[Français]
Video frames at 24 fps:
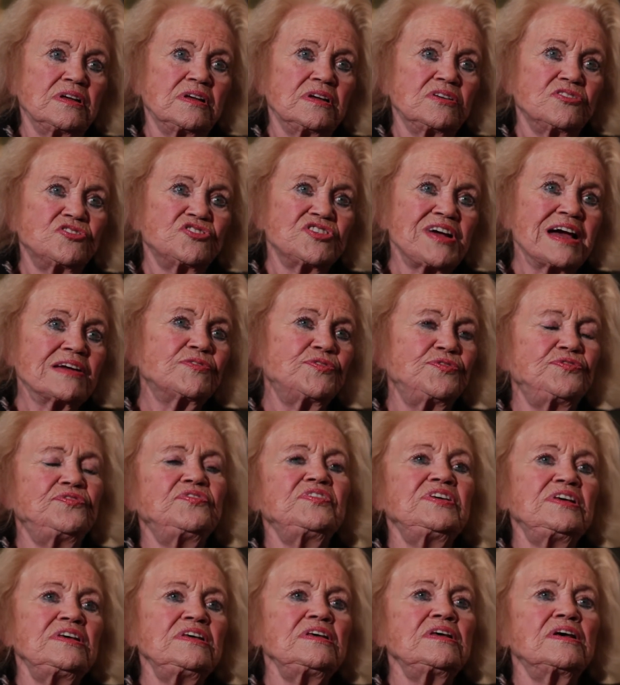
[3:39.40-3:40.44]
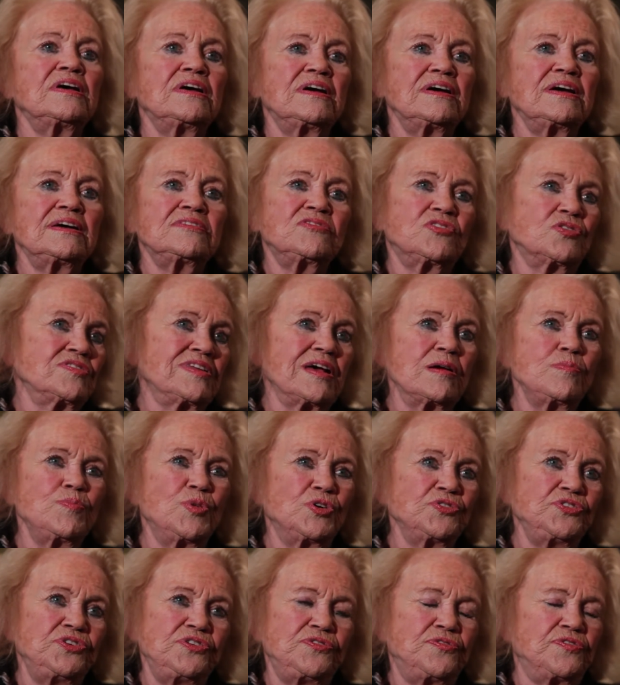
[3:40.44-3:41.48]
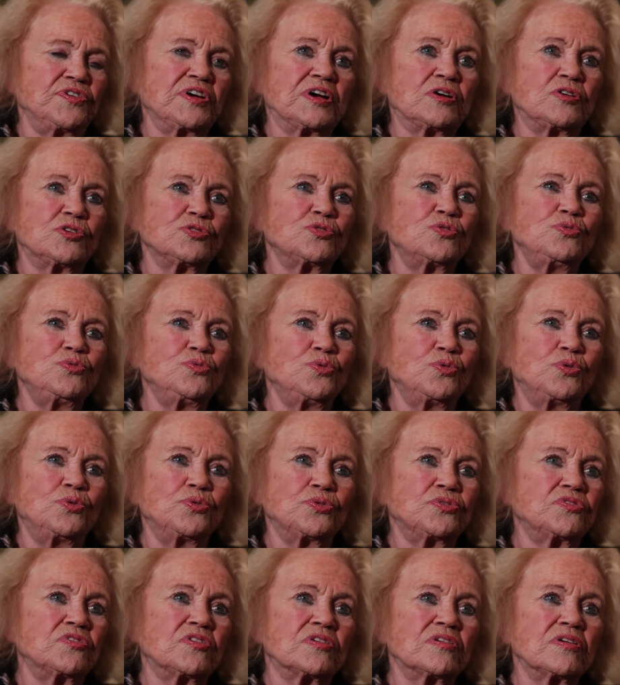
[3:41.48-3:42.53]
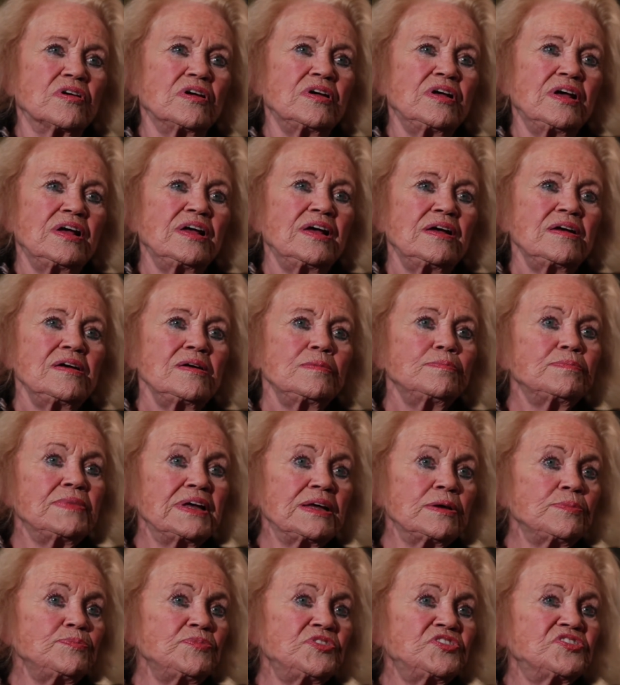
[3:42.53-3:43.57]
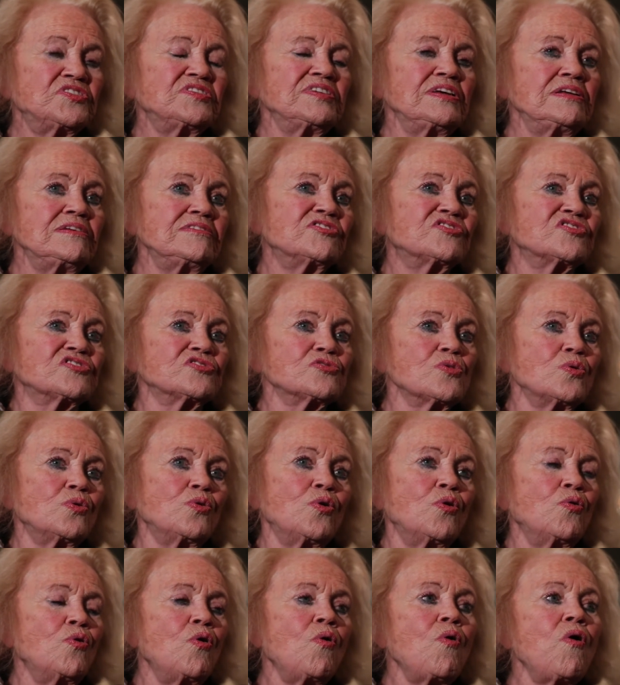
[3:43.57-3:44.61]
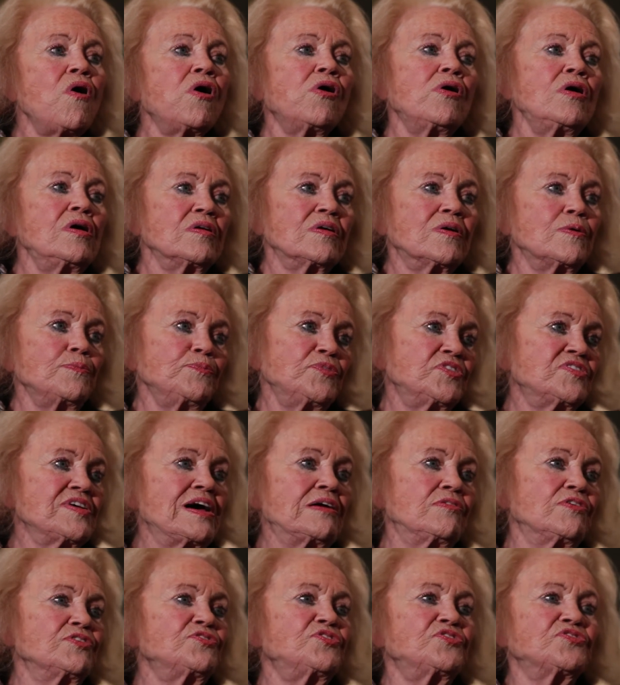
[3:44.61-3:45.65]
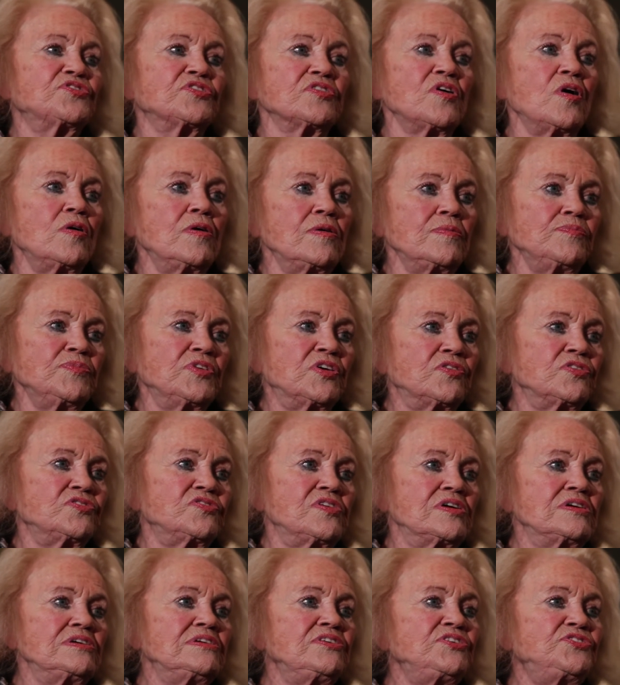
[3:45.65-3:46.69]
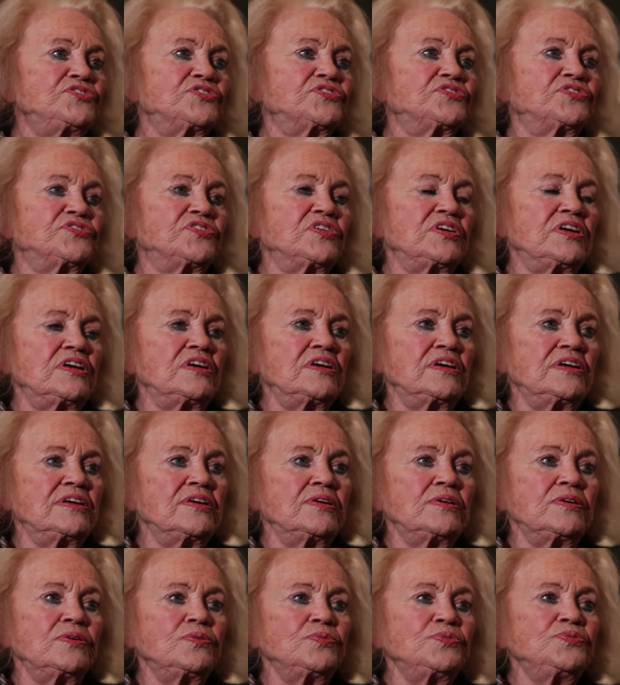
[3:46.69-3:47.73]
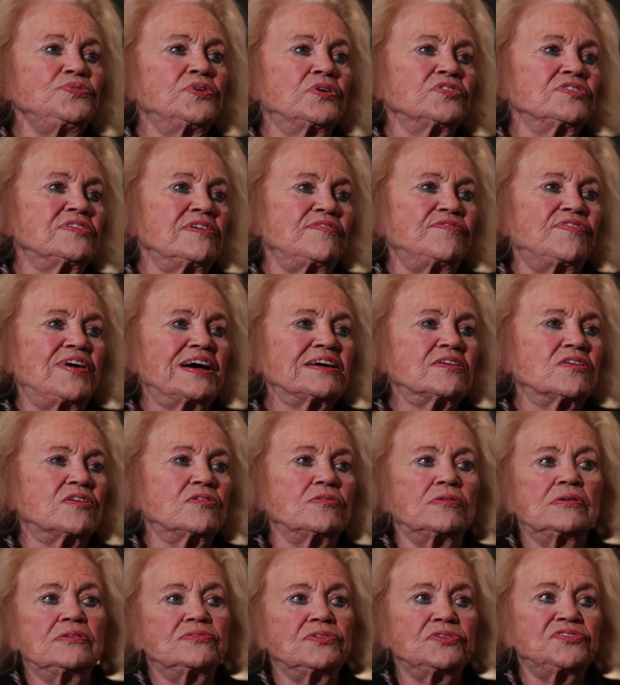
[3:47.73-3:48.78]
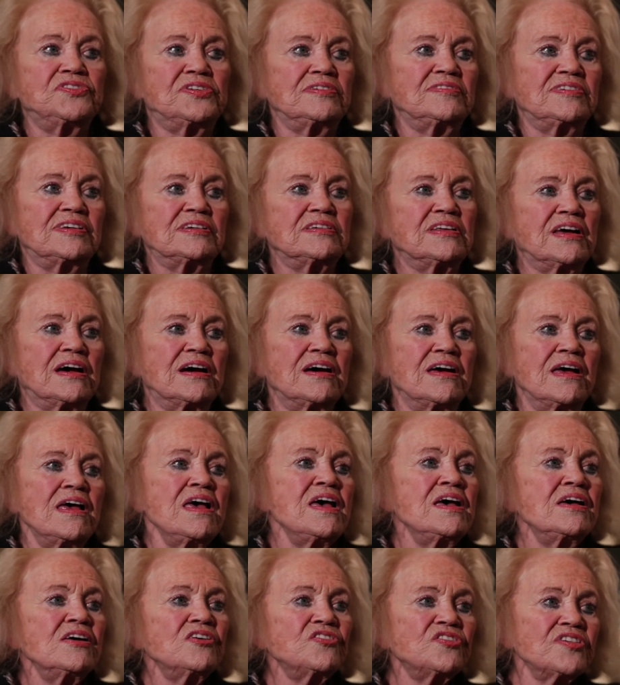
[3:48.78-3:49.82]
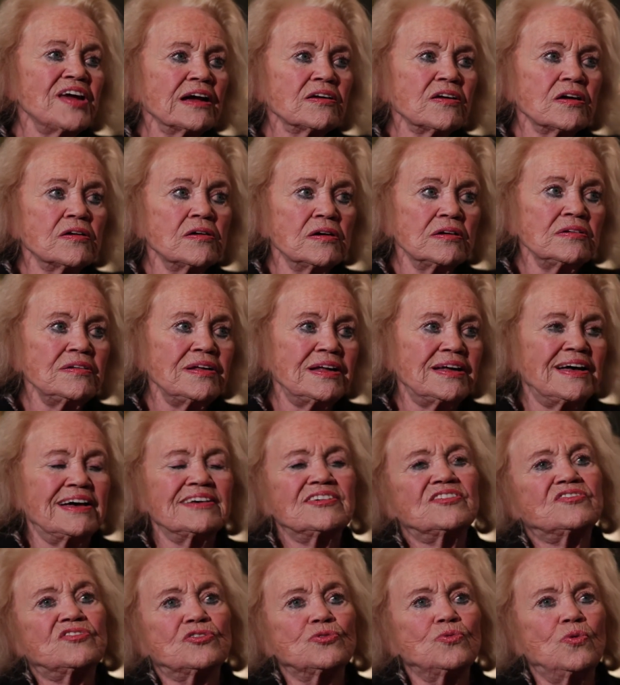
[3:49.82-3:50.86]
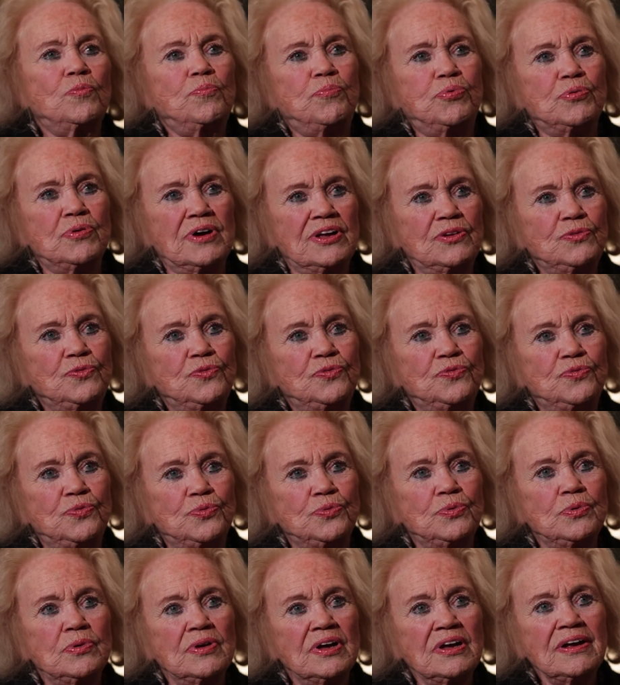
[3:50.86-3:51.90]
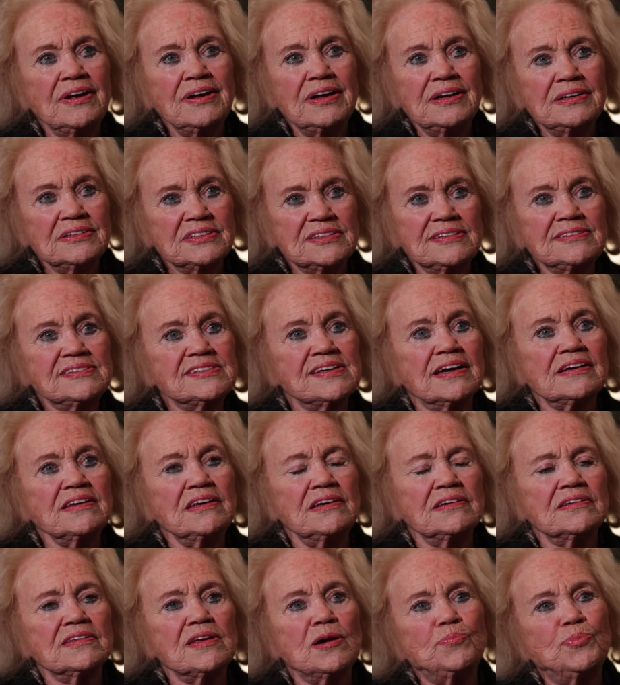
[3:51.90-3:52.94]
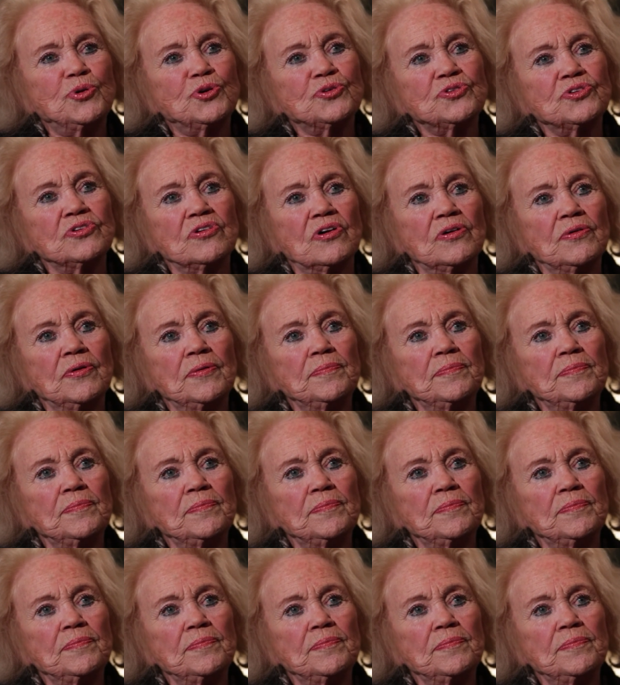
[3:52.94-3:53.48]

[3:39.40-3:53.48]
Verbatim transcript: Chaque vie est totalement différente d'une autre. Même s'ils sont comme ça ensemble, dans un lycée, dans des vacances, etc. Chacun a son point de vue. C'est ça qui est important.